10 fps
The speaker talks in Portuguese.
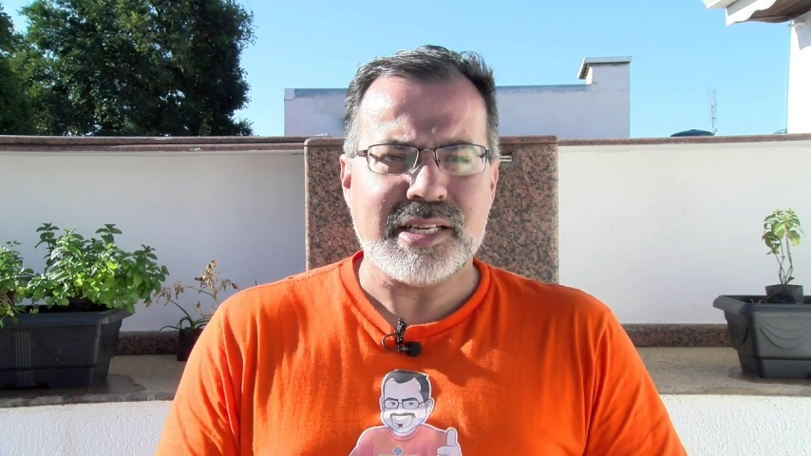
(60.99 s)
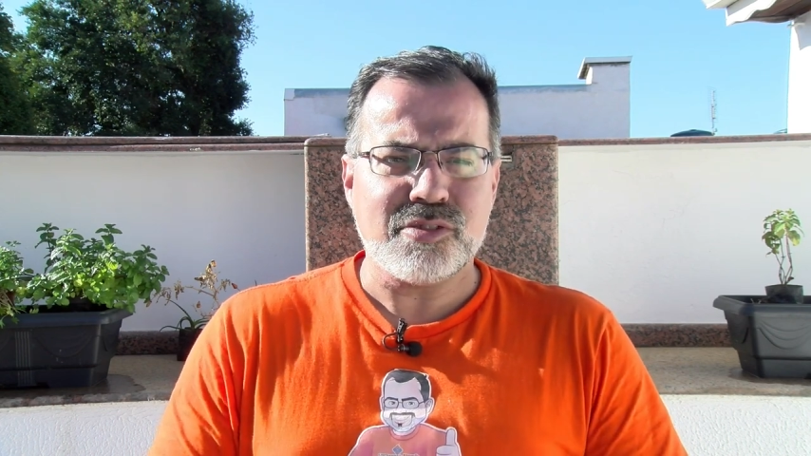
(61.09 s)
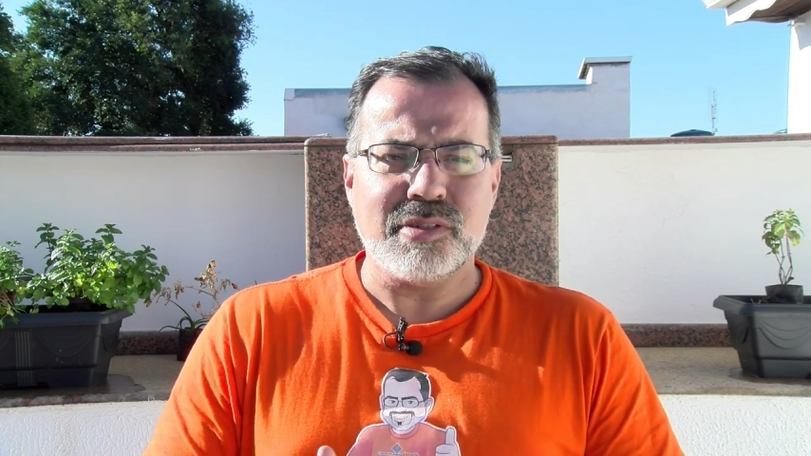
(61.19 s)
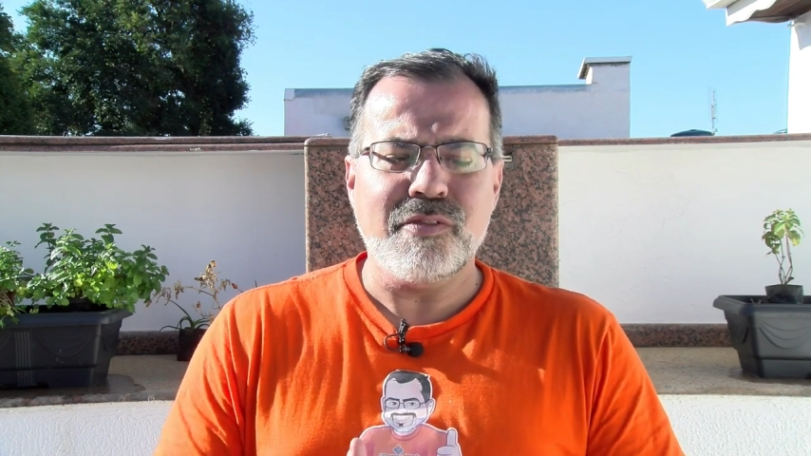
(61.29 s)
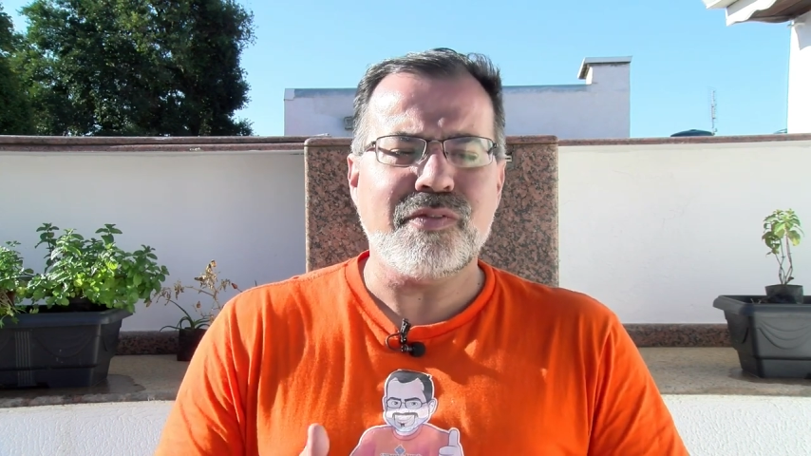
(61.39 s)

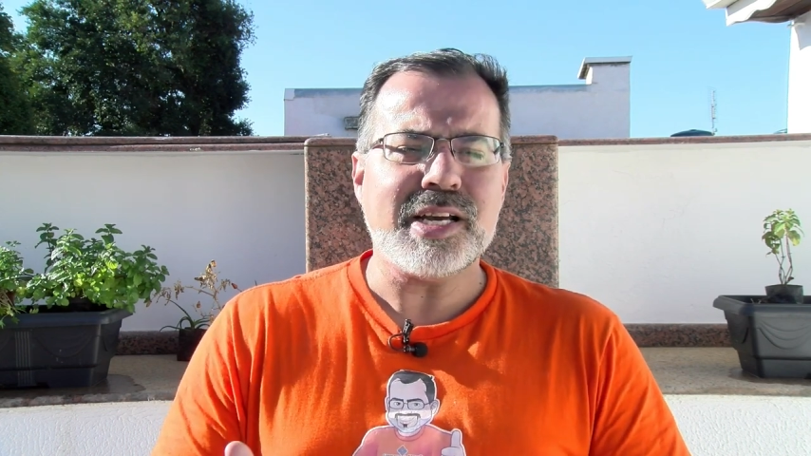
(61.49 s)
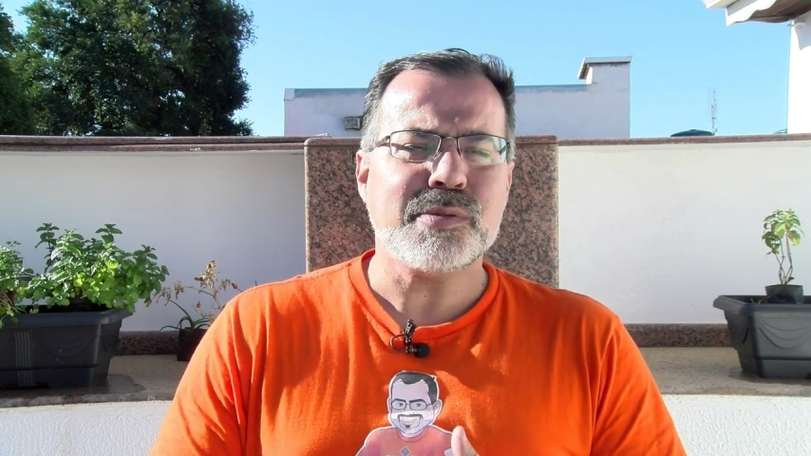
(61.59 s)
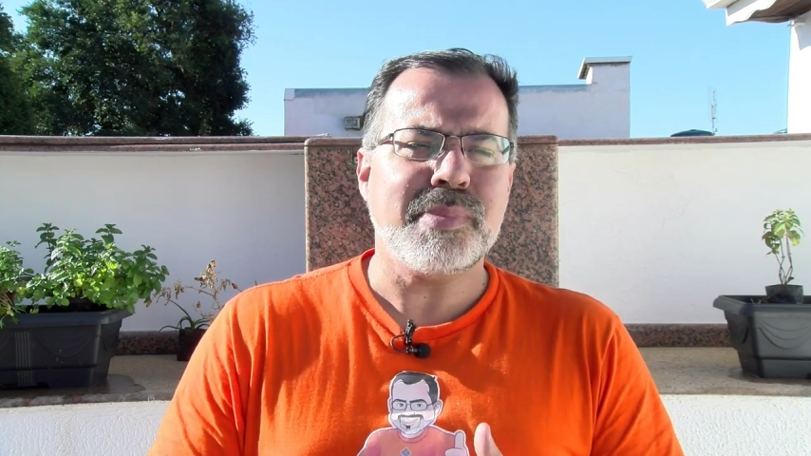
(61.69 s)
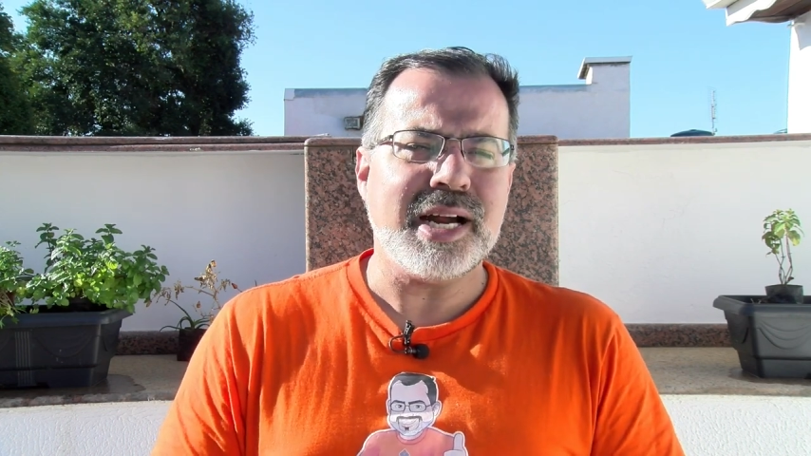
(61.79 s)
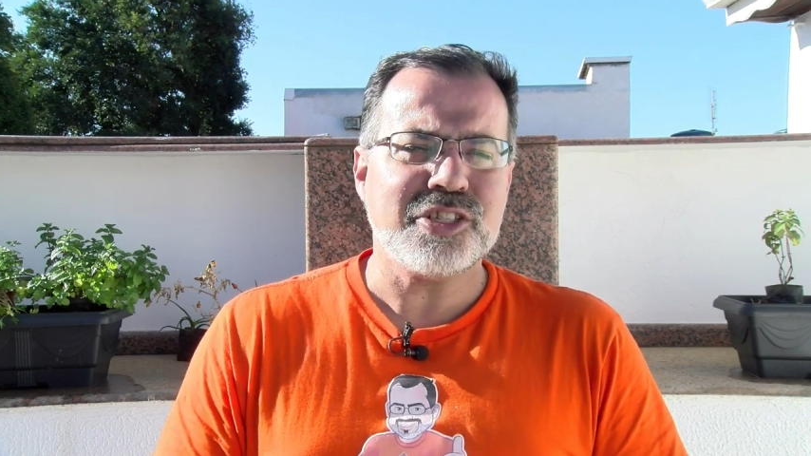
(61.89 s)
Isso não faz
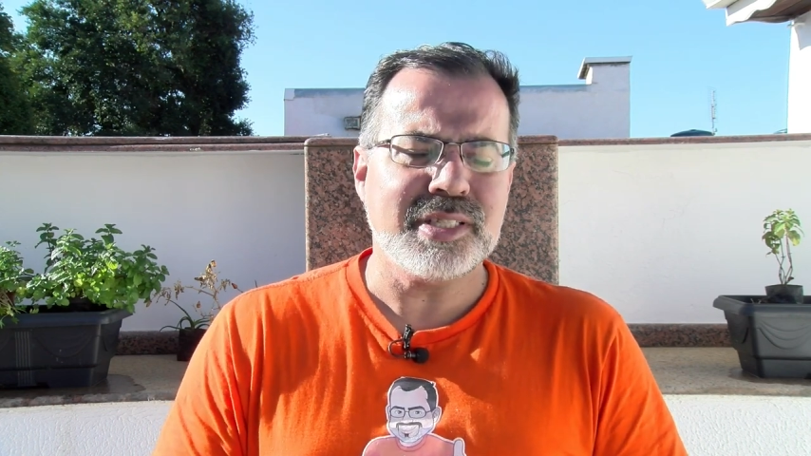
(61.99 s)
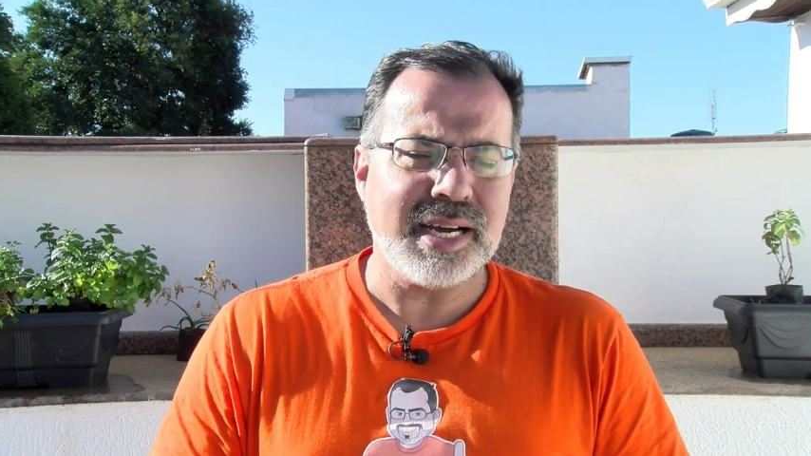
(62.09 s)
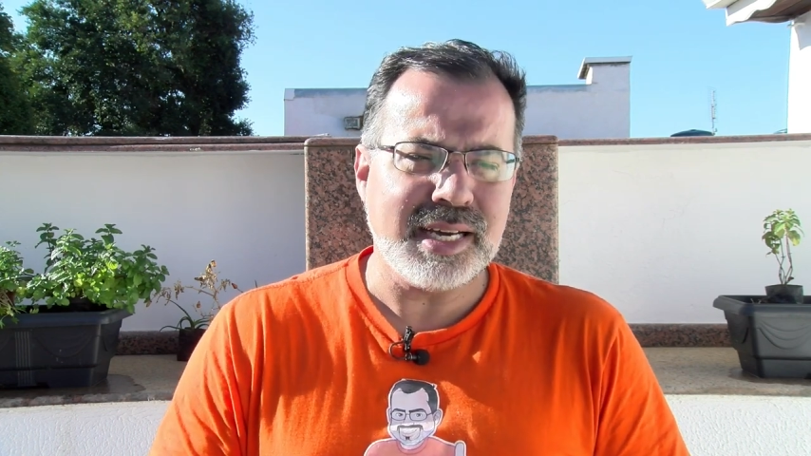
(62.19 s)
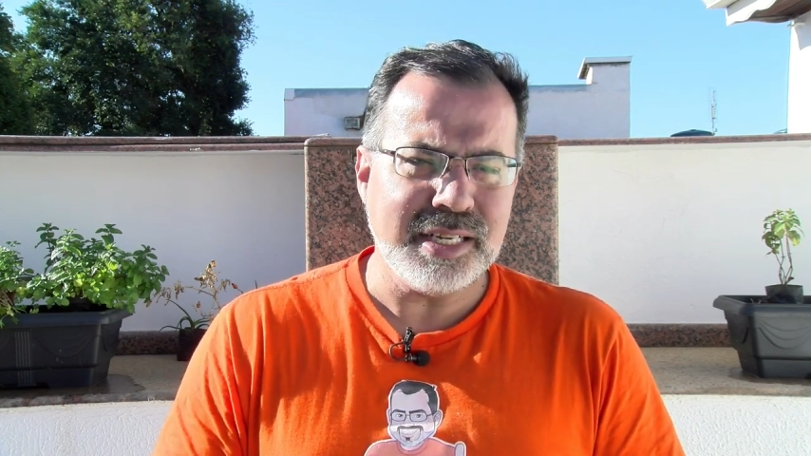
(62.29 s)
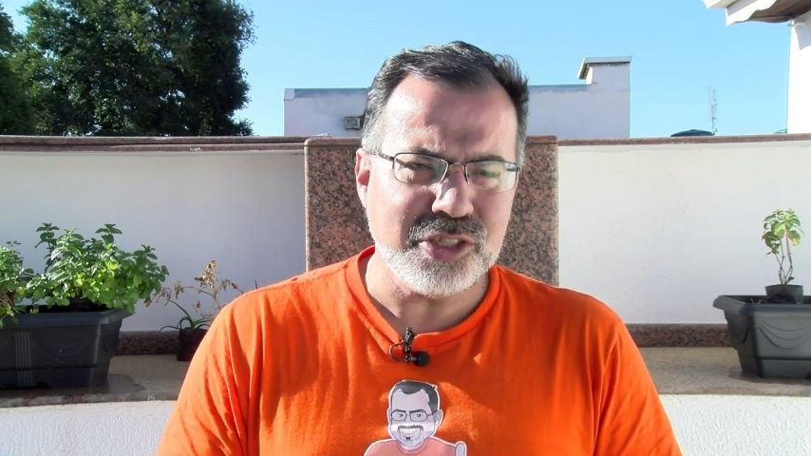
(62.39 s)
parte da
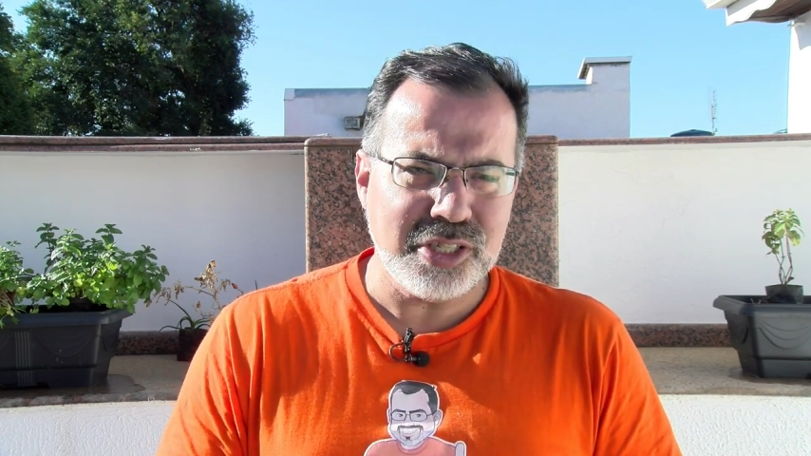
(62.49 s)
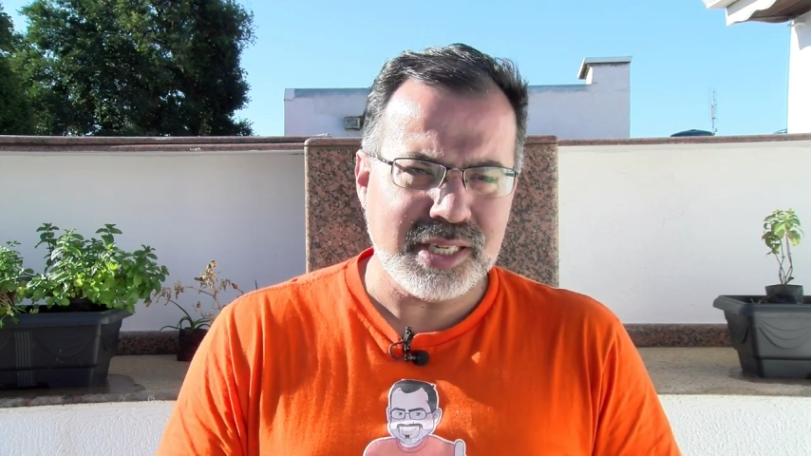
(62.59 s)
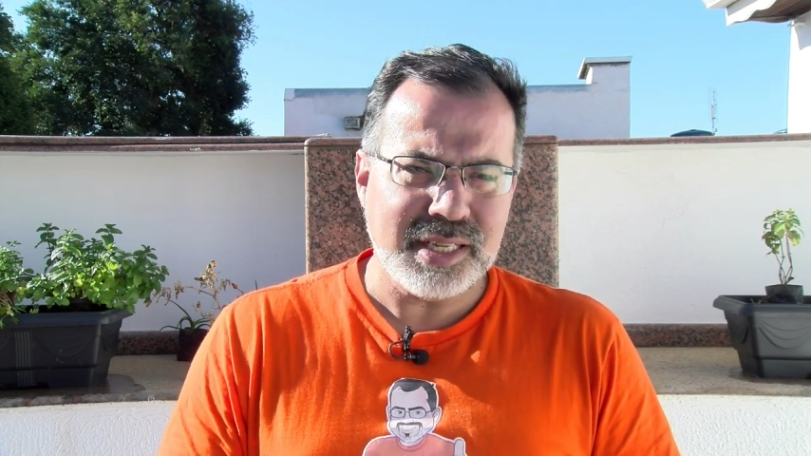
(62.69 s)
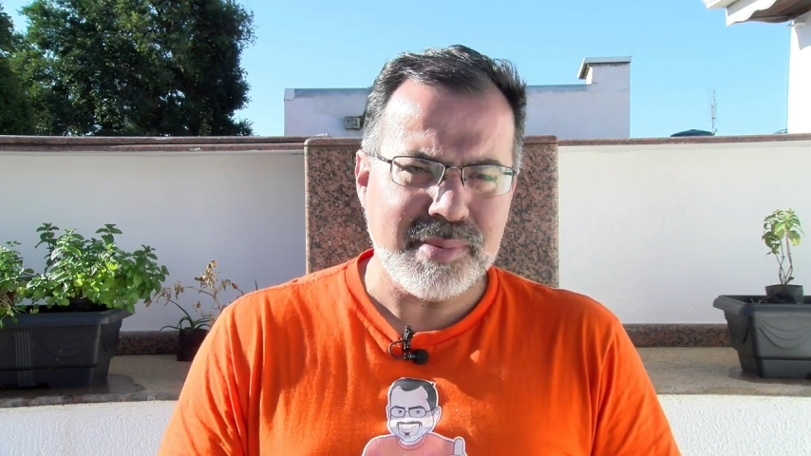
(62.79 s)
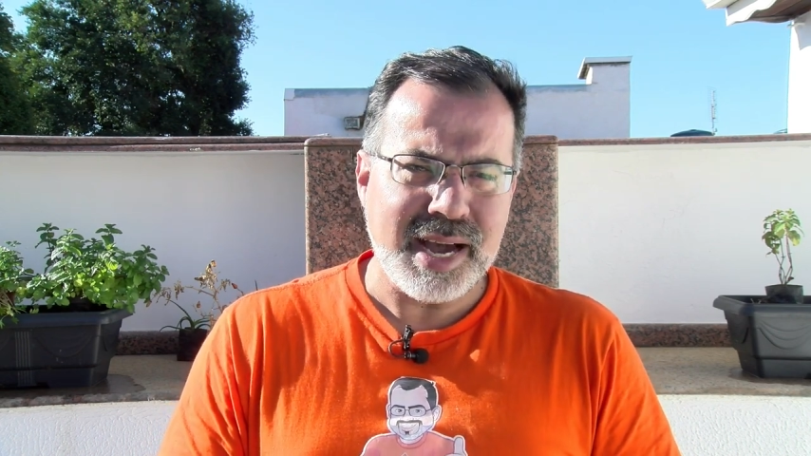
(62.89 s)

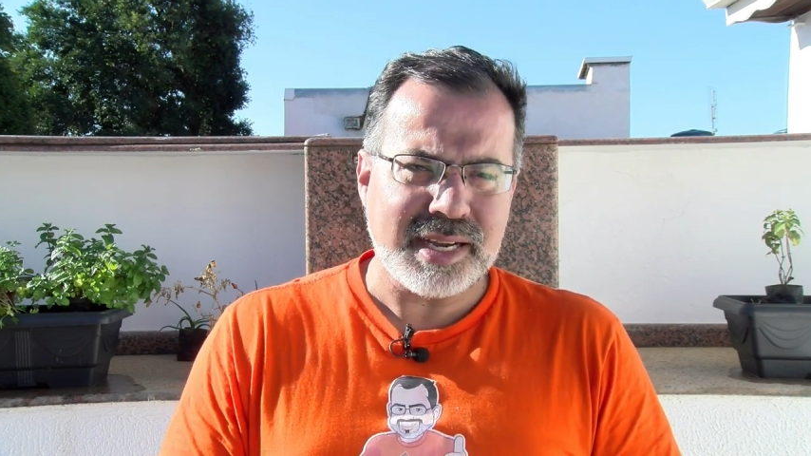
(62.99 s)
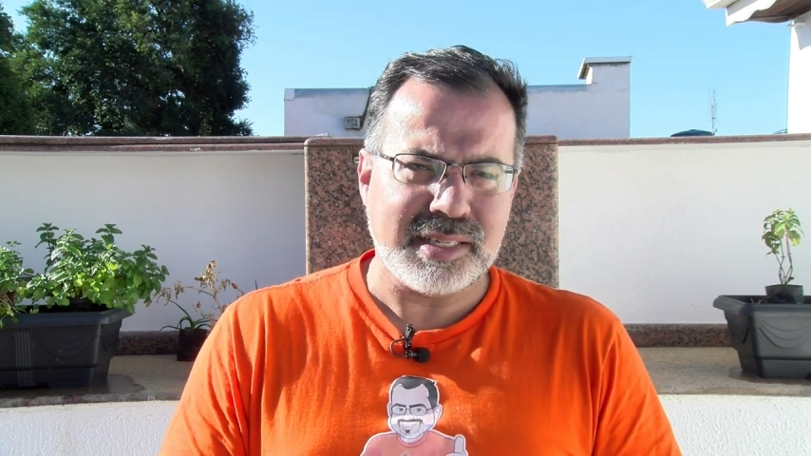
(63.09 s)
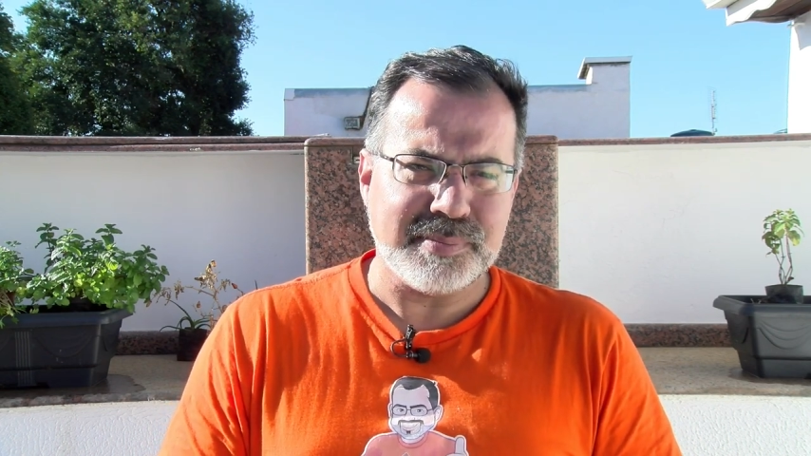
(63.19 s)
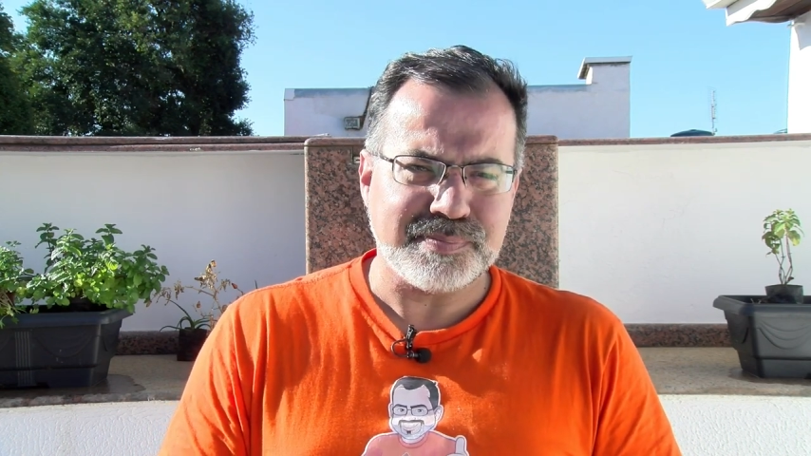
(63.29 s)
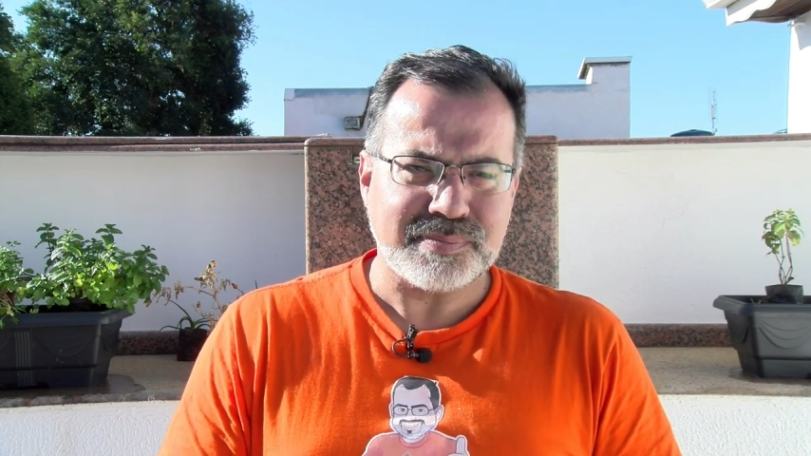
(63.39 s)
garantia da máquina,